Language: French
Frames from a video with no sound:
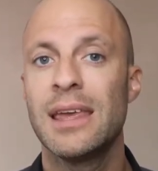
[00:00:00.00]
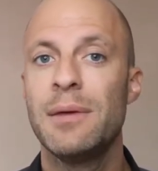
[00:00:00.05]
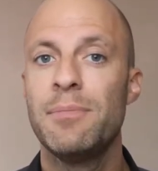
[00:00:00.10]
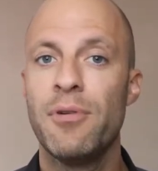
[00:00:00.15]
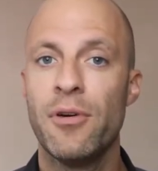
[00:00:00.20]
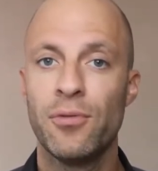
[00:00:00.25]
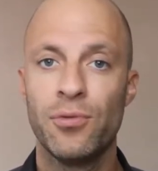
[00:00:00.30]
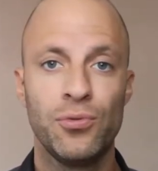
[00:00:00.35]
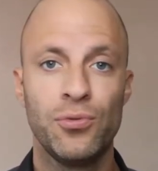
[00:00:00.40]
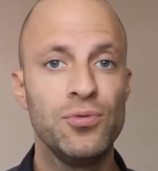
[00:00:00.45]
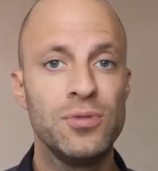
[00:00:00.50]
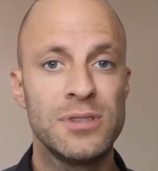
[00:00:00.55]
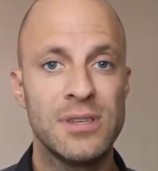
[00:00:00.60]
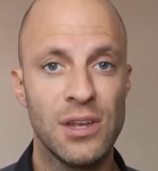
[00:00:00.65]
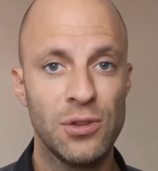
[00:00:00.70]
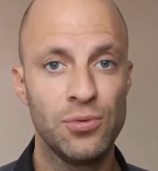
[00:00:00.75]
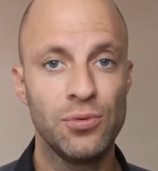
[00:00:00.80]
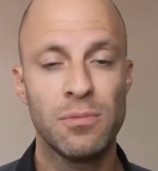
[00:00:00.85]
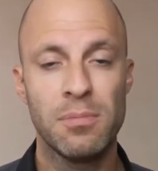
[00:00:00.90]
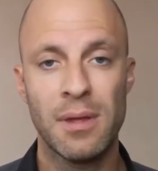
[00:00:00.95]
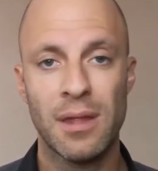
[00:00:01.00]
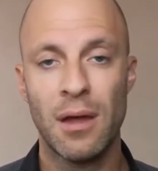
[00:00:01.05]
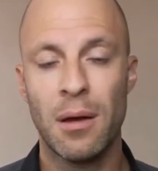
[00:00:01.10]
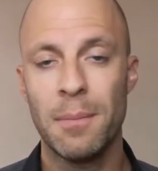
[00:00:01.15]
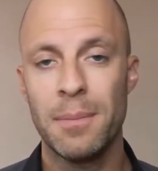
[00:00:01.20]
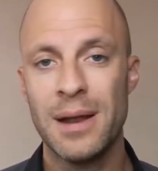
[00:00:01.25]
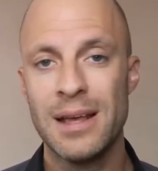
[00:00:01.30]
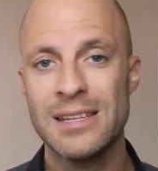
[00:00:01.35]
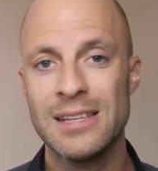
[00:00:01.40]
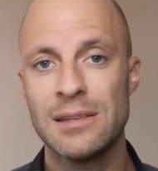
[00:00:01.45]
qui peuvent tous et toutes mettre
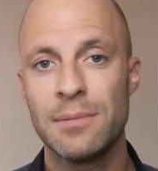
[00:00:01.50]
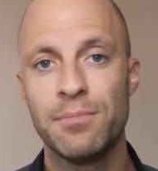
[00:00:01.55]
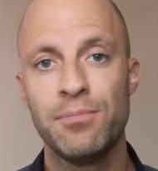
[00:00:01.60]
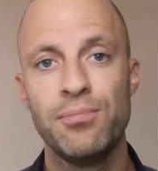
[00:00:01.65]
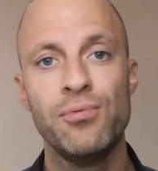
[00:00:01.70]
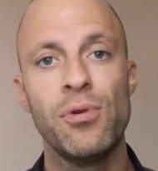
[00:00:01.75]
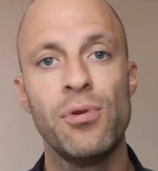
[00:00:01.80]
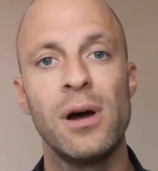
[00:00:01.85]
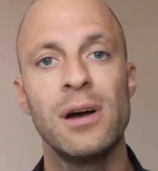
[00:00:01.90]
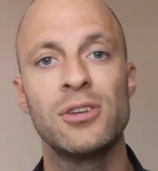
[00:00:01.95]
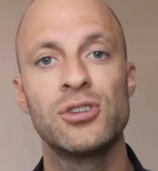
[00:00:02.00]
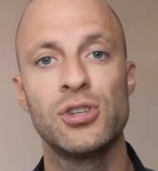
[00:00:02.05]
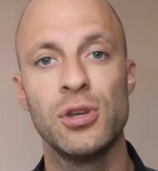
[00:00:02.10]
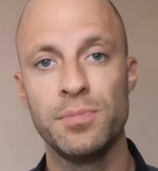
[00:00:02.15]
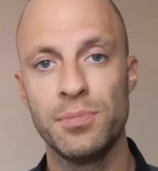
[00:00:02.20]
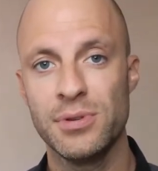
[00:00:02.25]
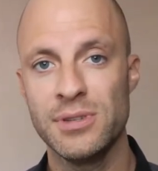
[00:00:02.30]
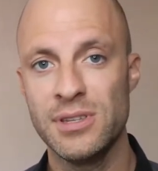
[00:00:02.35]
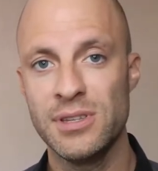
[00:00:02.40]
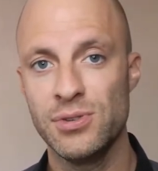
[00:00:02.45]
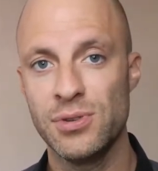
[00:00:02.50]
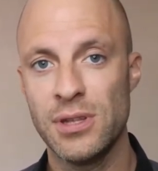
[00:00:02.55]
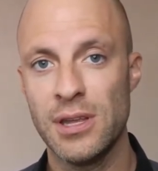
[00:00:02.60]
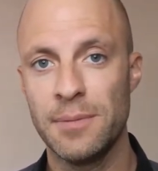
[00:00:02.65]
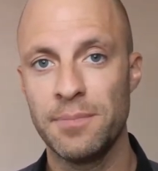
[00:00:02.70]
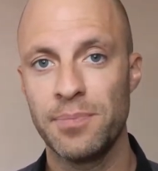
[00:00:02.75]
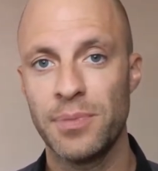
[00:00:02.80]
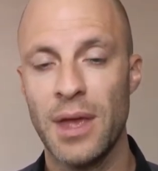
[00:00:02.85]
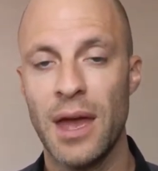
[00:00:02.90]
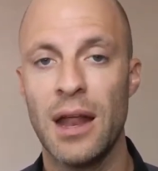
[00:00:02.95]
en place pour se positionner.